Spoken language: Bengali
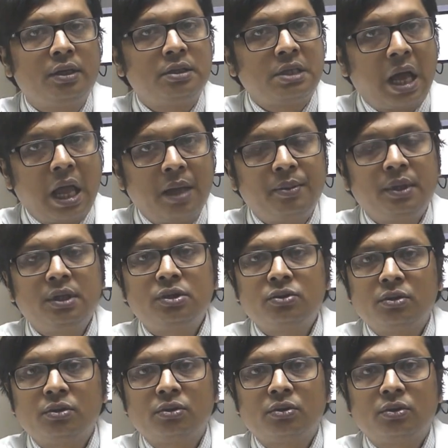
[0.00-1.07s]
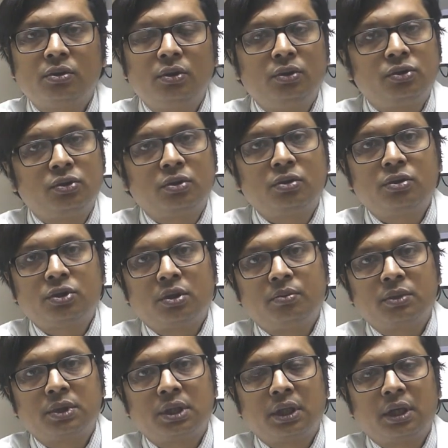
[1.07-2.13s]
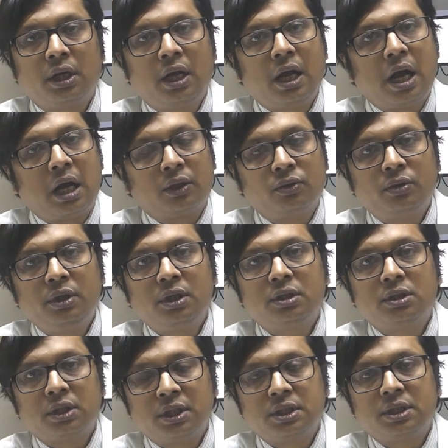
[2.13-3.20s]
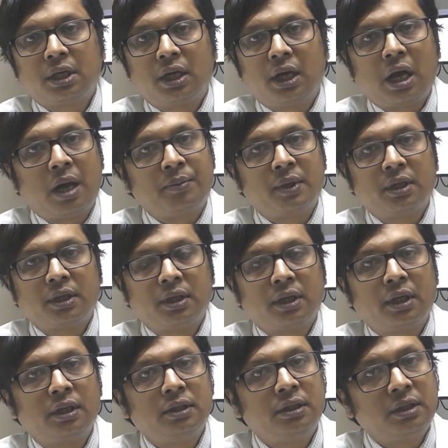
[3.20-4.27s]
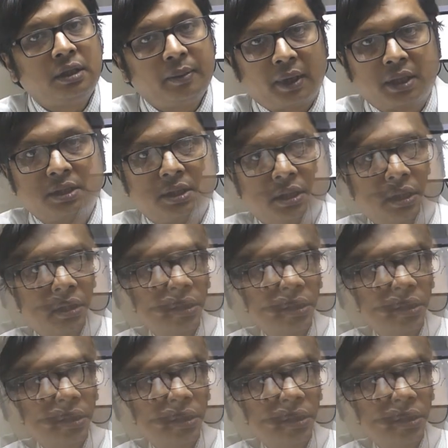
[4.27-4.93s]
ডায়াবেটিক জনিত চক্ষু সমস্যার আধুনিক চিকিৎসা আপনাদেরকে দিতে পারছি